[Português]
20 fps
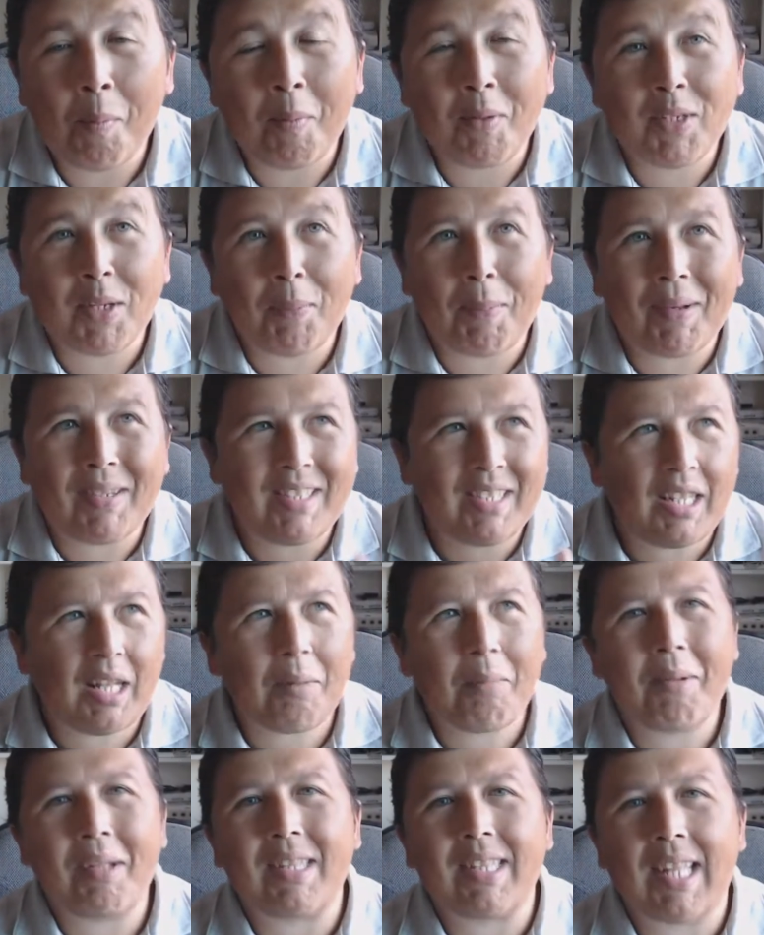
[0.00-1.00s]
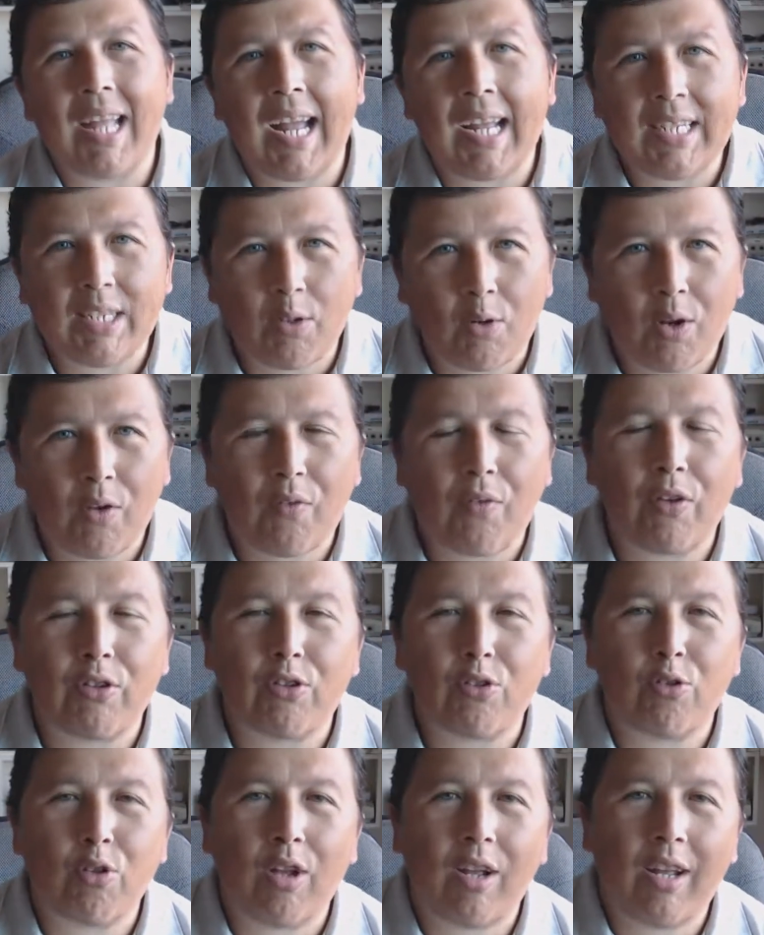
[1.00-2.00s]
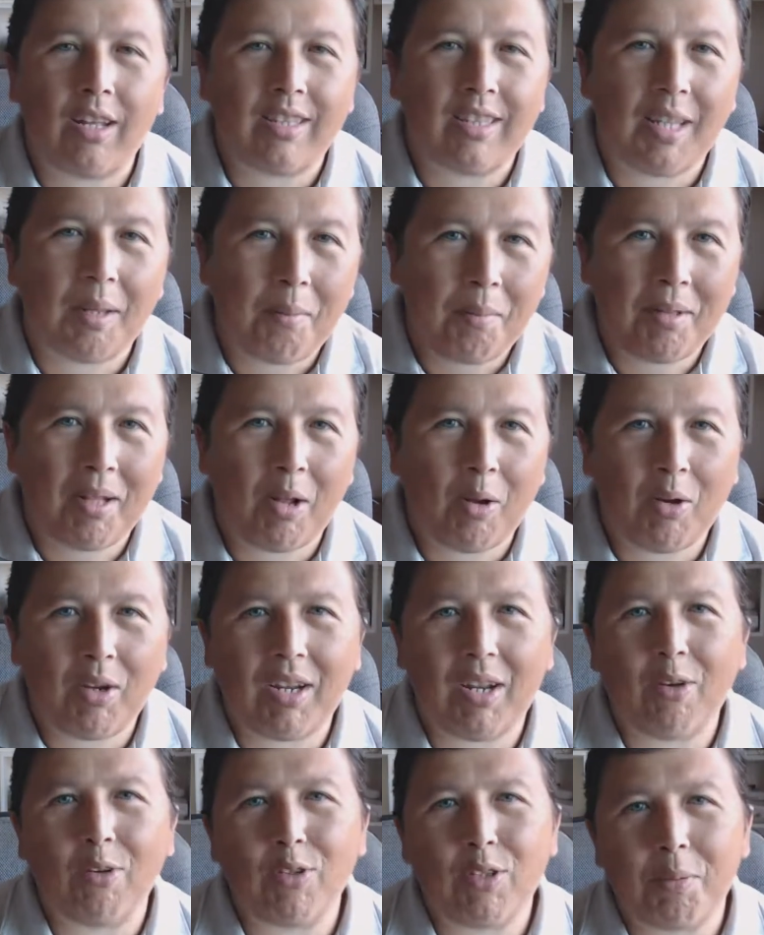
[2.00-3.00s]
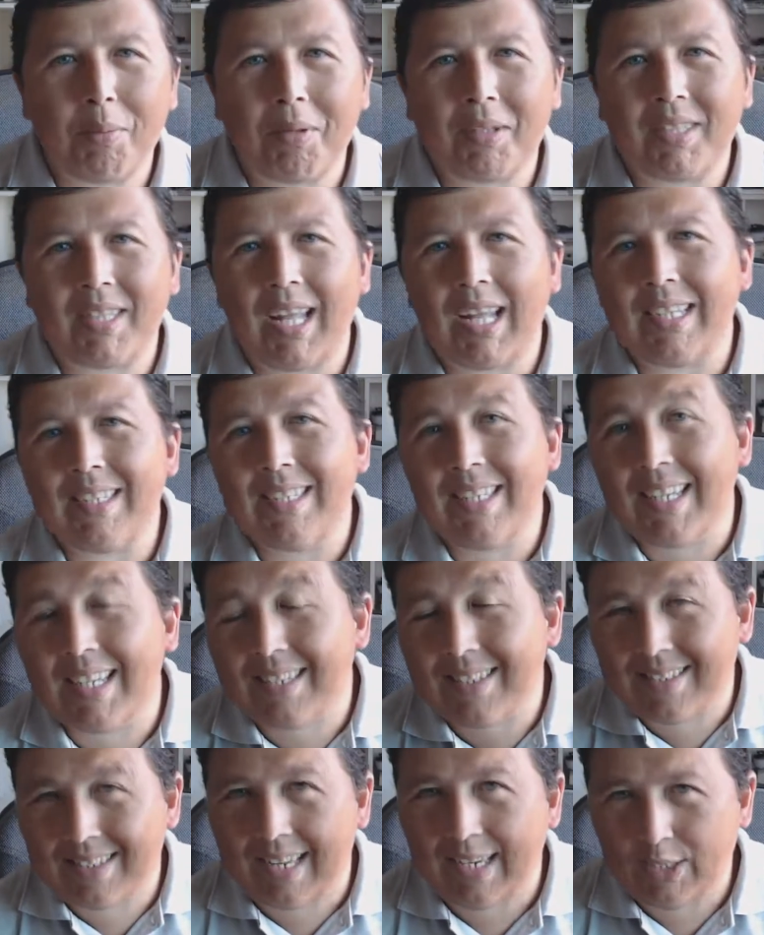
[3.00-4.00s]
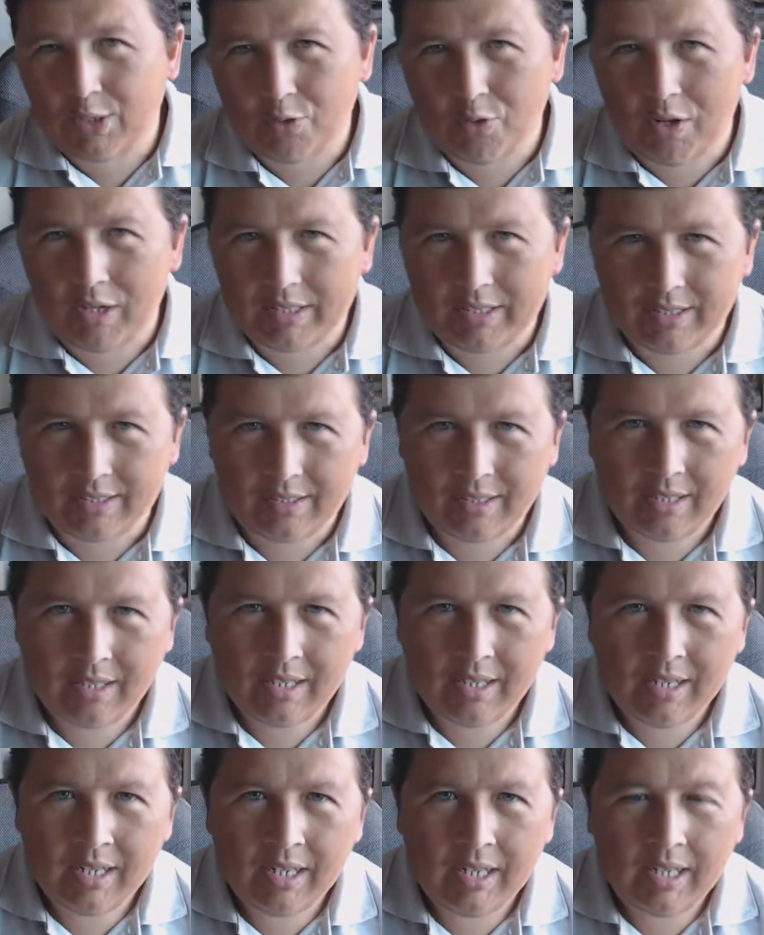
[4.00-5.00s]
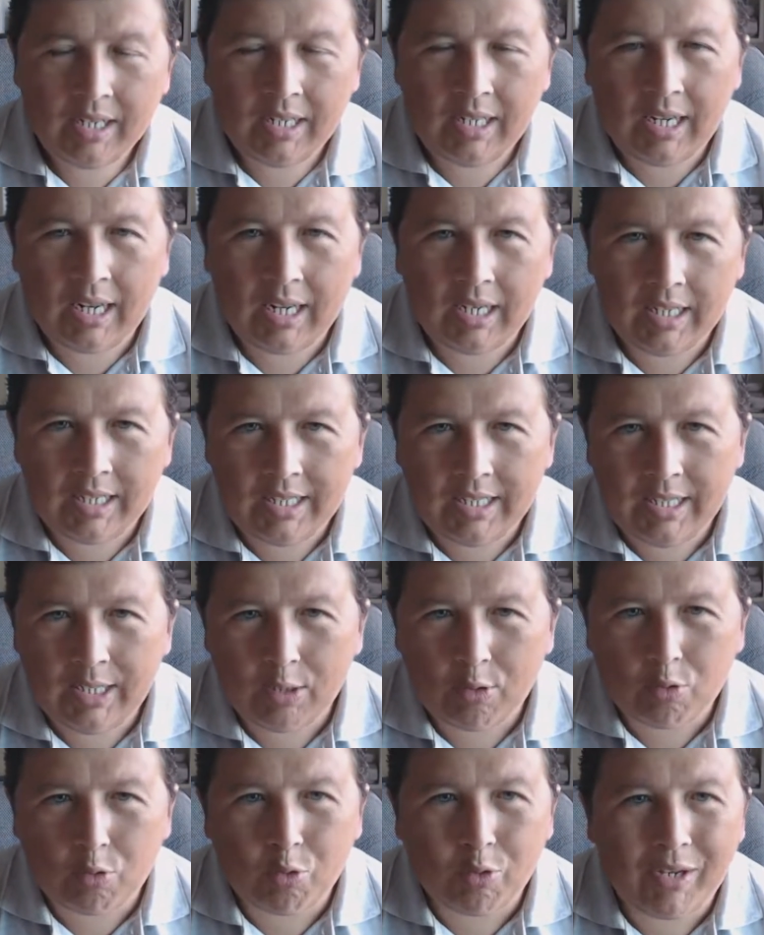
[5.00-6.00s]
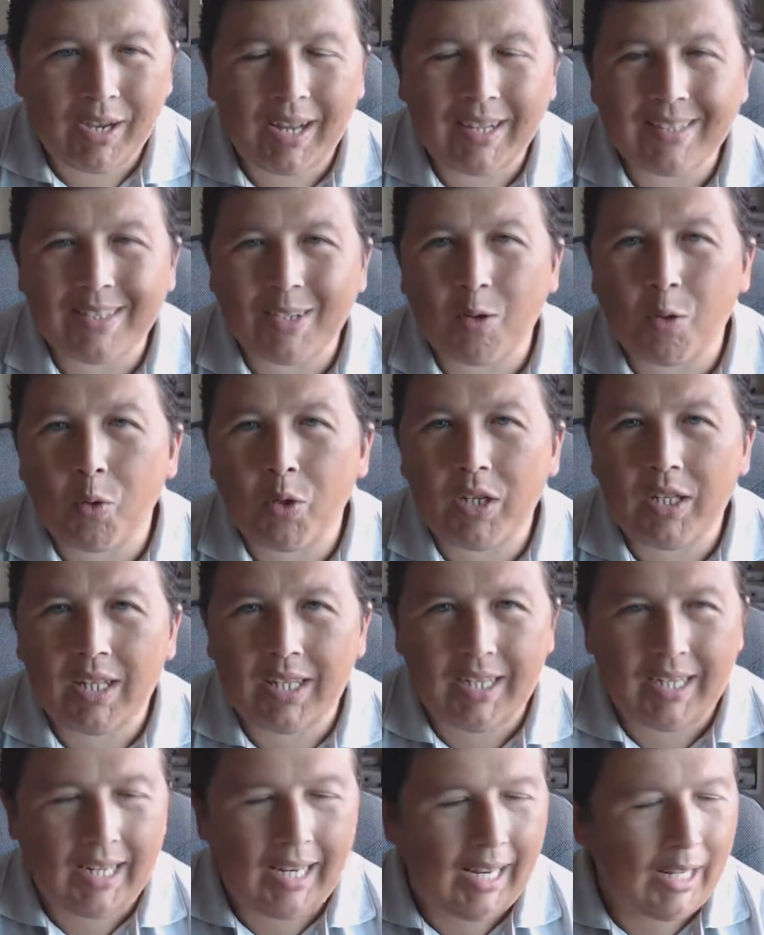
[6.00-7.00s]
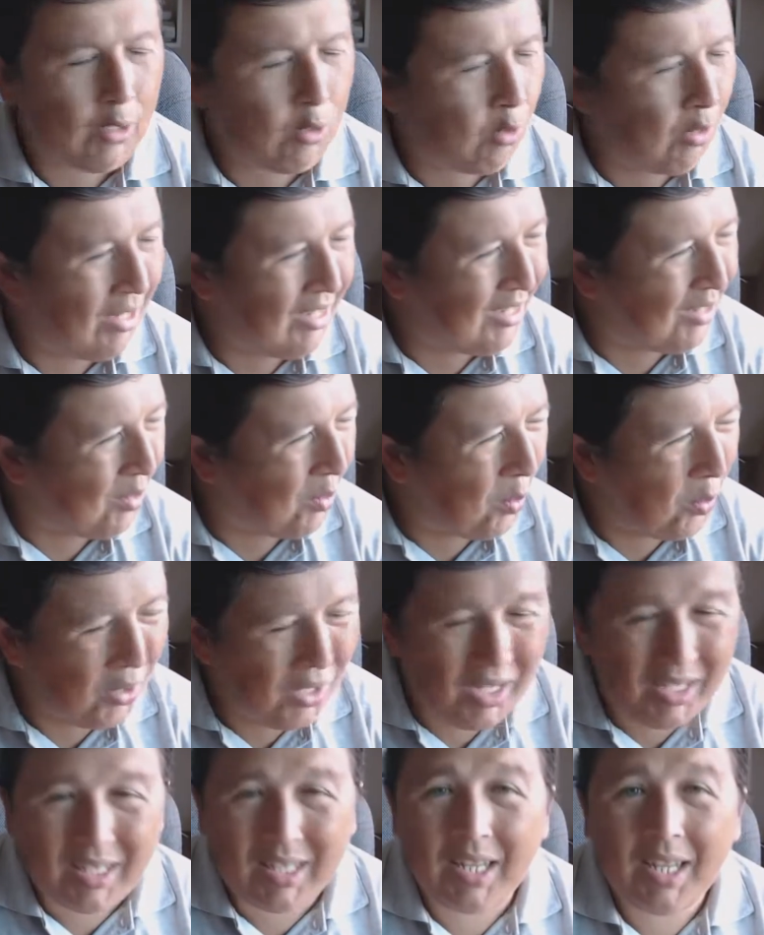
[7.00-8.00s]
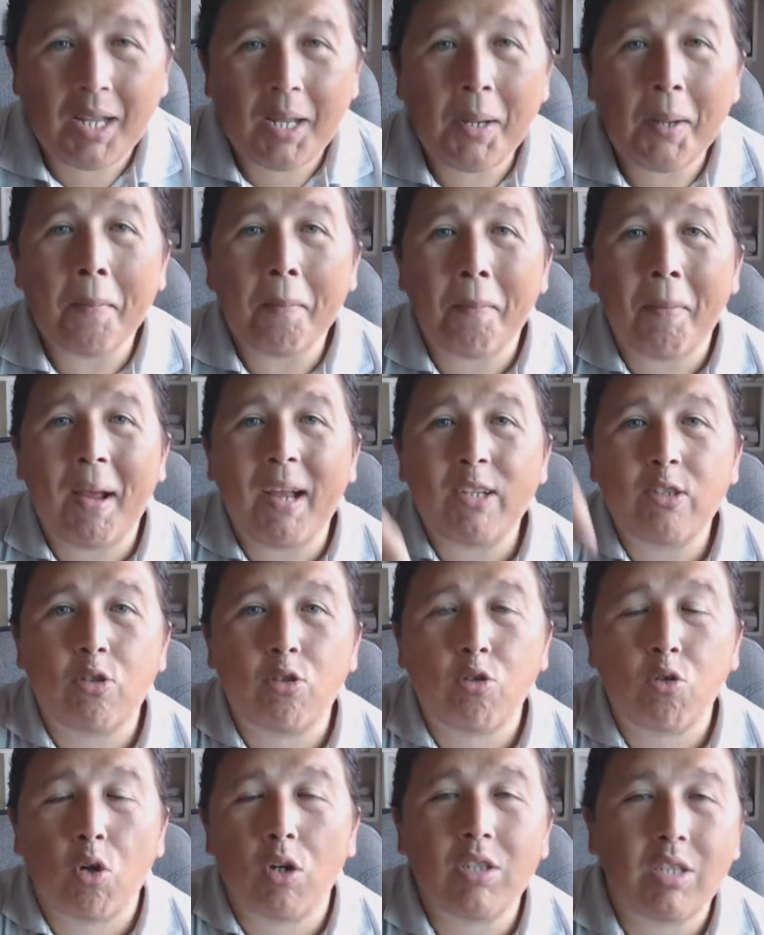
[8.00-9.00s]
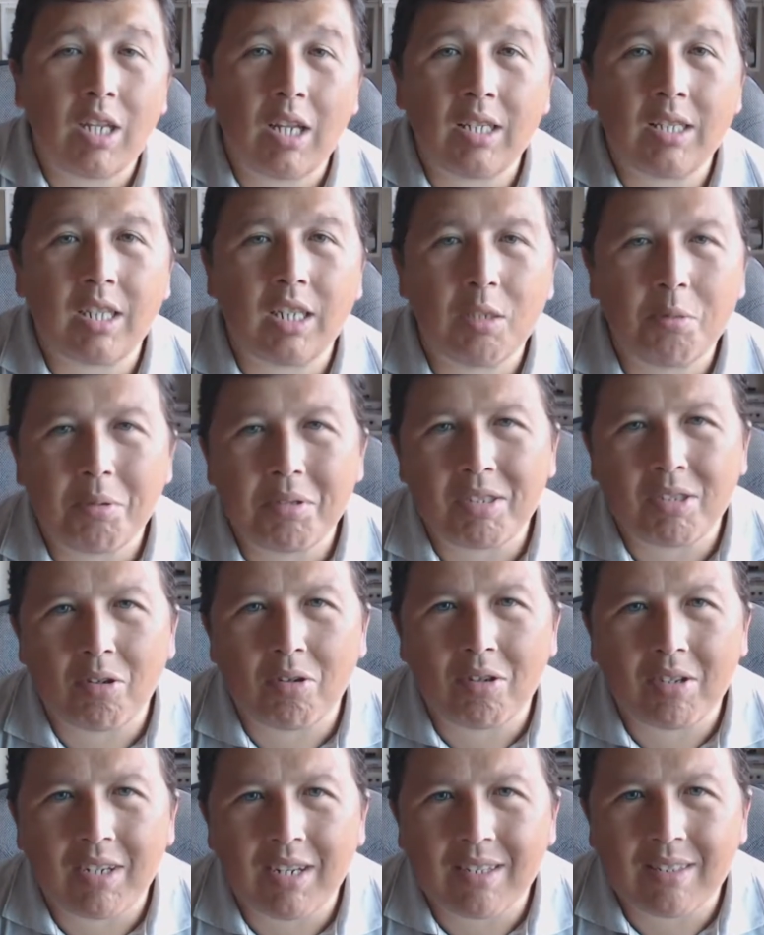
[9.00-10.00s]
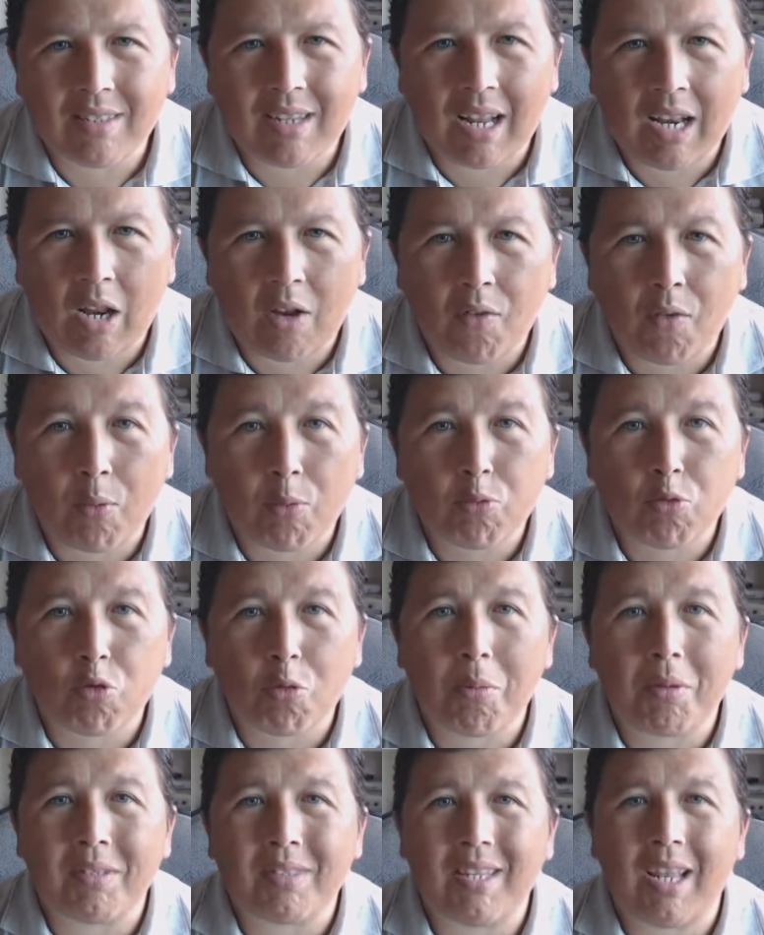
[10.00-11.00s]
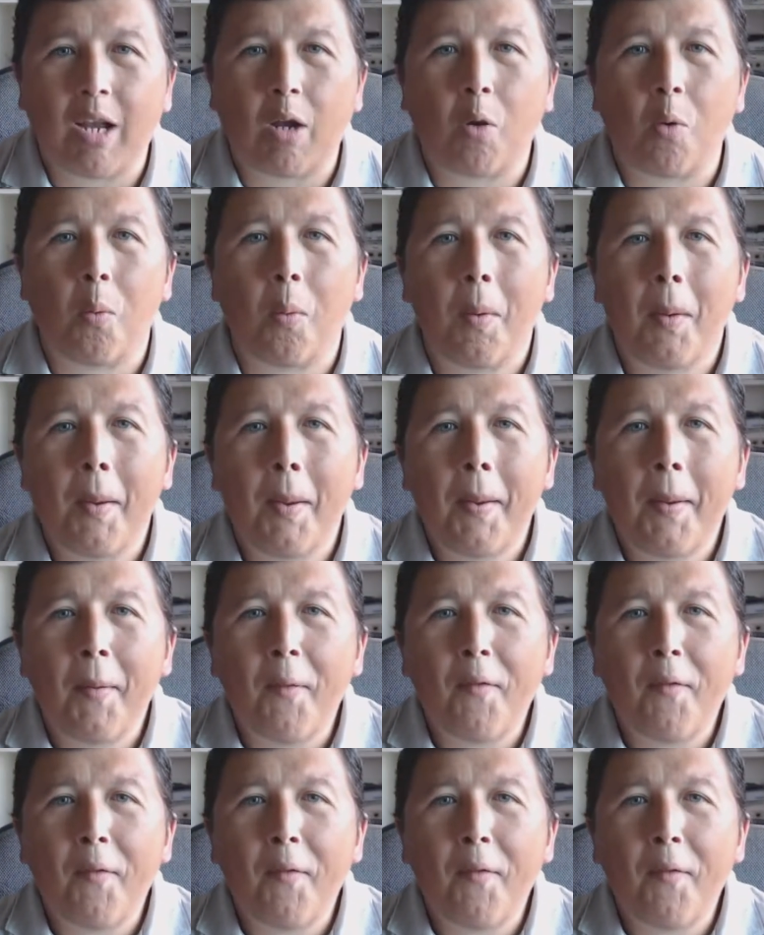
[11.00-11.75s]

Pelo menos já passei da metade, agora falta só terminar a outra metade, lançar as notas. E aí eu tô nessa corrida aí, galera. Tô nessa corrida. Mas hoje tem transmissão aqui nesse canal e vamos começar com